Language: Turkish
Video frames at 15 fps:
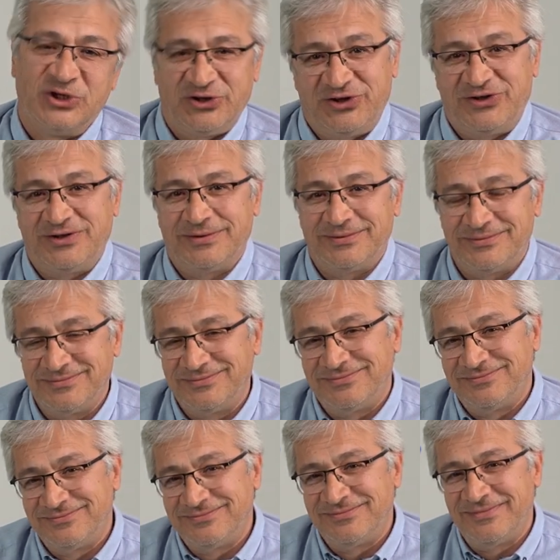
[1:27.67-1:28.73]
Yedik.
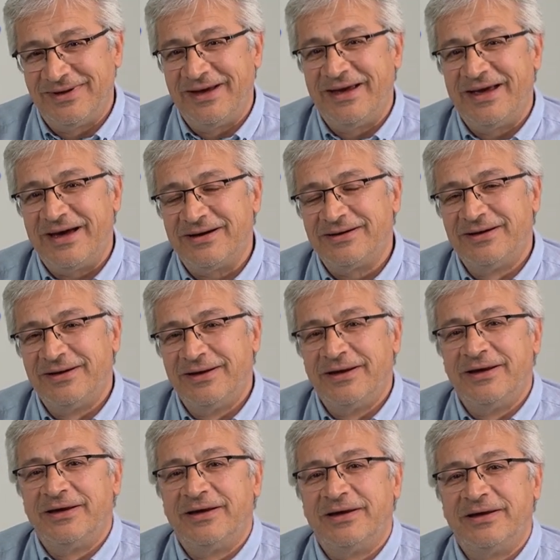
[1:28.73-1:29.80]
Mesela? Eğer
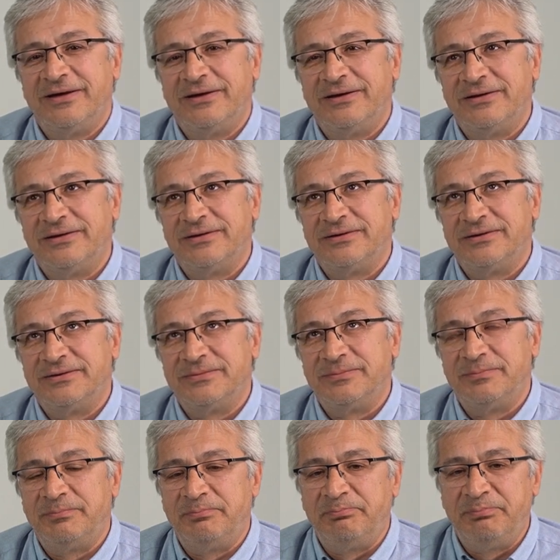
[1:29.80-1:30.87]
ee,
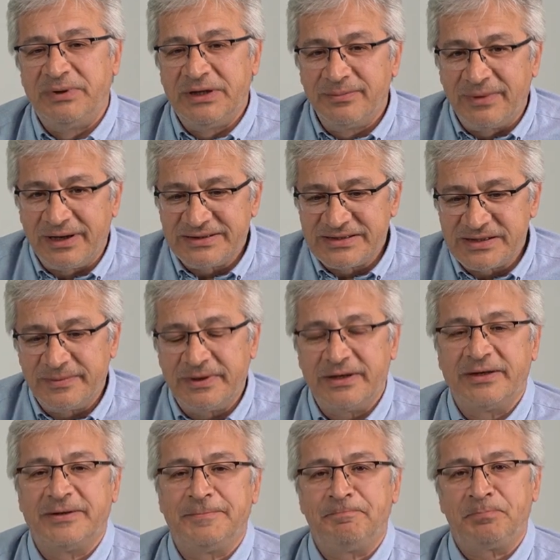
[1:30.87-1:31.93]
bir
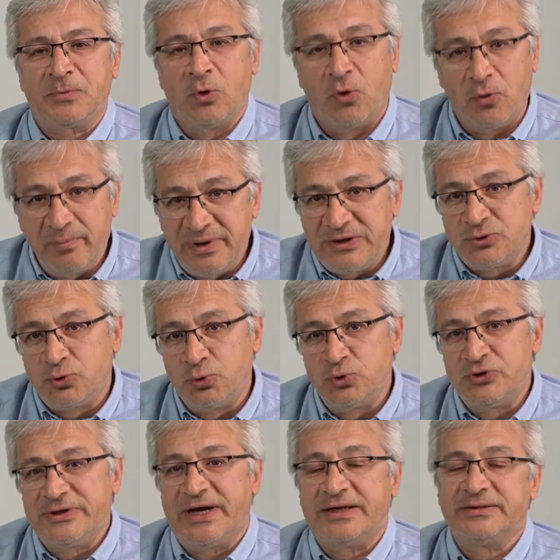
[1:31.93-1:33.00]
malzeme 15
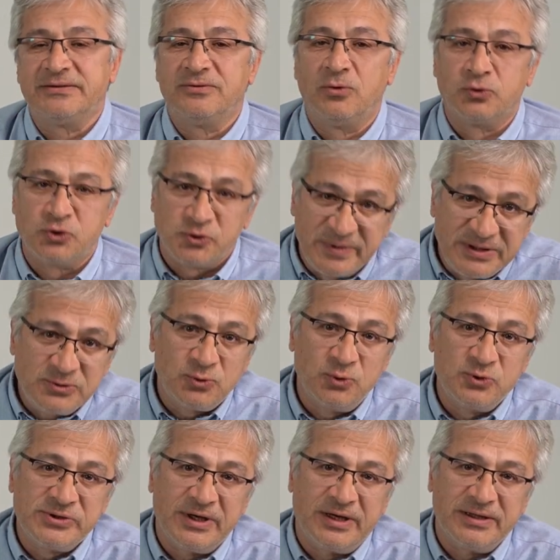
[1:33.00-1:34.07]
kuruşken 35
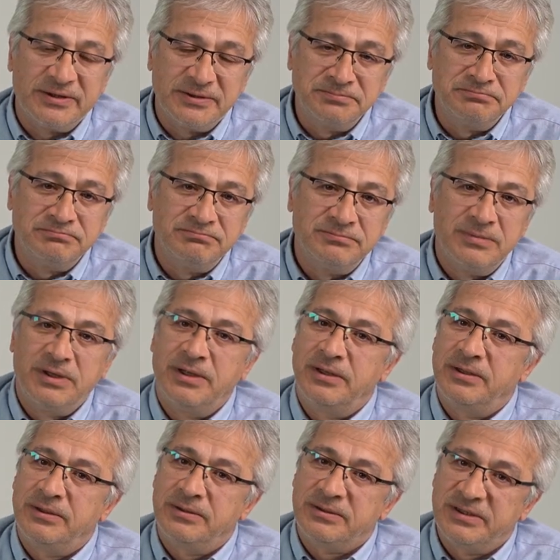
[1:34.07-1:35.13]
kuruşa aldım.
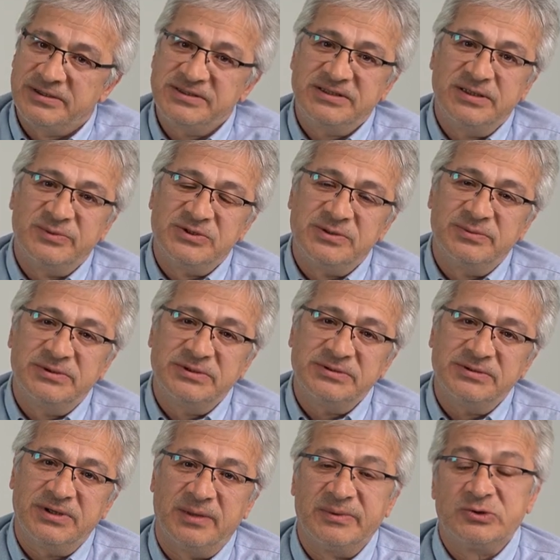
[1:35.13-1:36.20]
Kazık
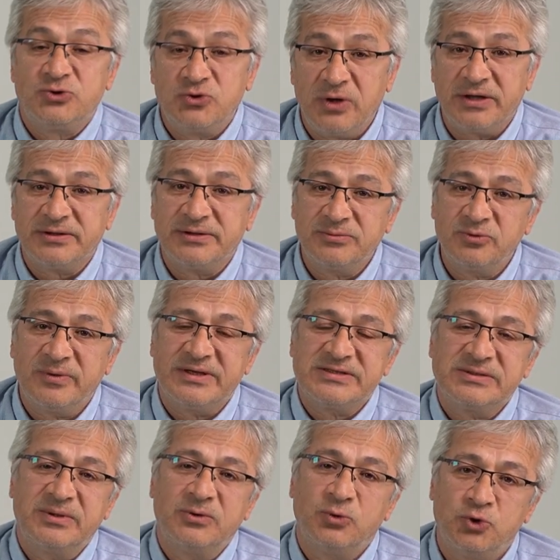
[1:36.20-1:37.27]
yemişimdir. Ama şu anda bu
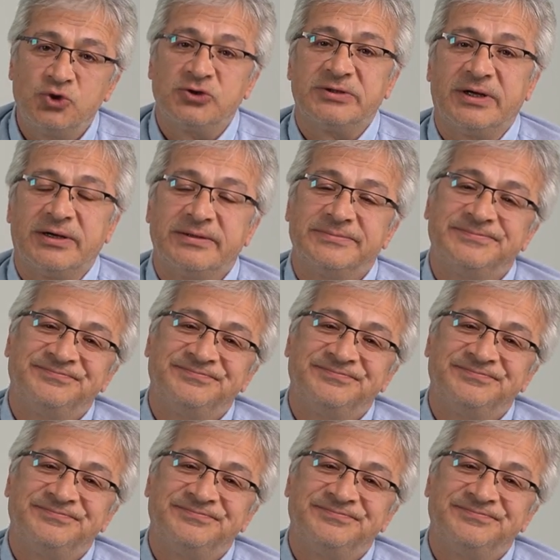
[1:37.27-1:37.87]
malzeme 3 lira.